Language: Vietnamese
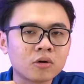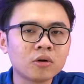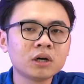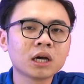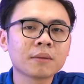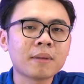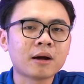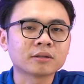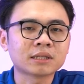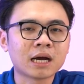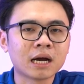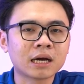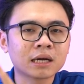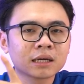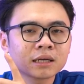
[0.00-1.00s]
có người bảo
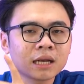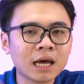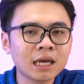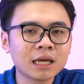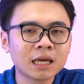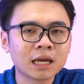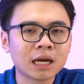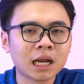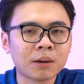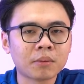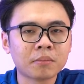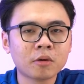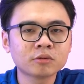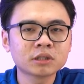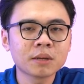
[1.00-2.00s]
rằng đây là
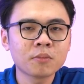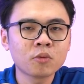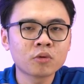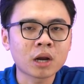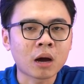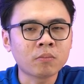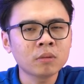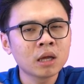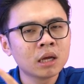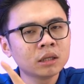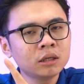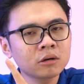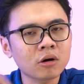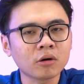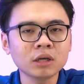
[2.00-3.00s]
một mẫu CPU nóng
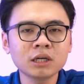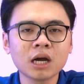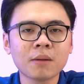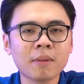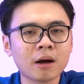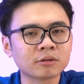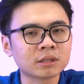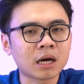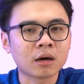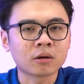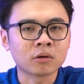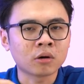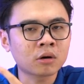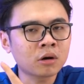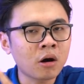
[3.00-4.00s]
nhưng có những người bảo rằng
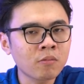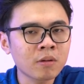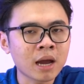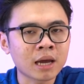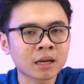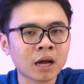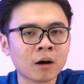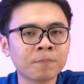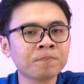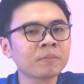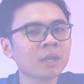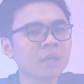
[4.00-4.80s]
nó không hề nóng